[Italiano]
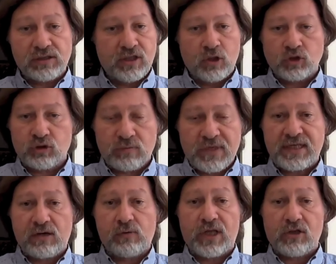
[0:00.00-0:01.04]
del nostro
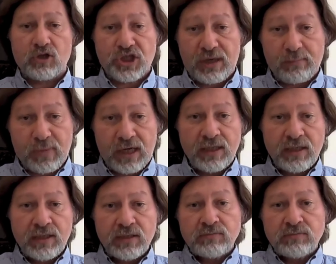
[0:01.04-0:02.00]
mister Aurelio Scebba.